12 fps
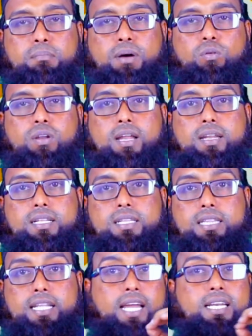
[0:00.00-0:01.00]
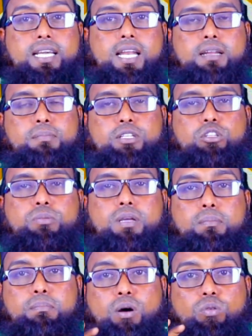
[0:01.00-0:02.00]
মাওলার ধ্যান খেলের মাধ্যমে
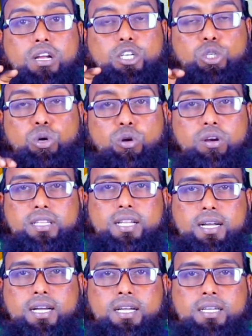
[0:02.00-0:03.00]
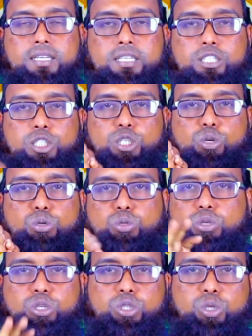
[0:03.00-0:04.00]
মাওলার স্মরণে থাকা সেটা হলো
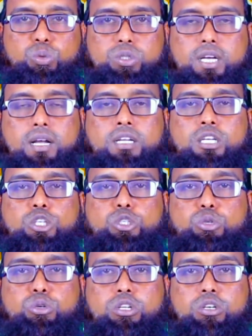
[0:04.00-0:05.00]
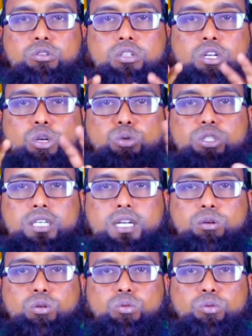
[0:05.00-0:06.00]
তরিকতের রোজা শরীয়তের রোজাটা
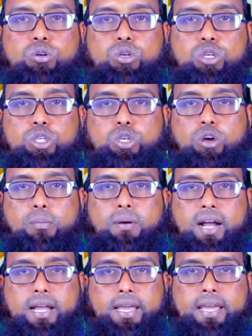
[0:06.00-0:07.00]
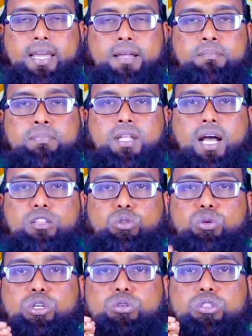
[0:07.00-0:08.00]
হলো সর্বাঙ্গে আর
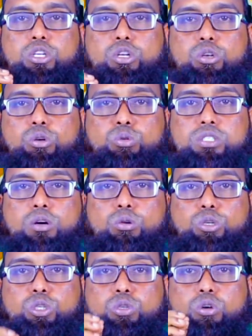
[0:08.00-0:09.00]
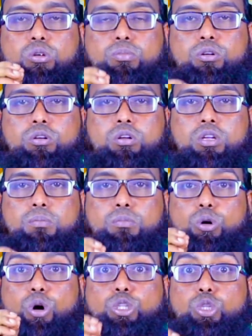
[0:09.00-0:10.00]
তরিকতের রোজা হলো সর্ব
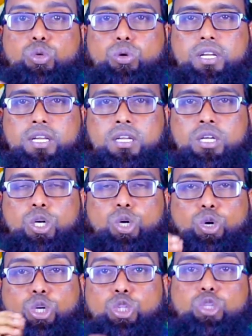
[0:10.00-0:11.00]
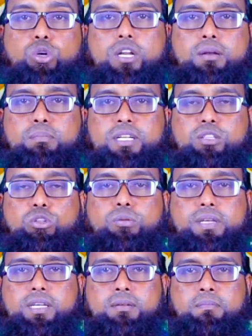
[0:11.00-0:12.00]
অন্তরে অন্তরের মাধ্যমে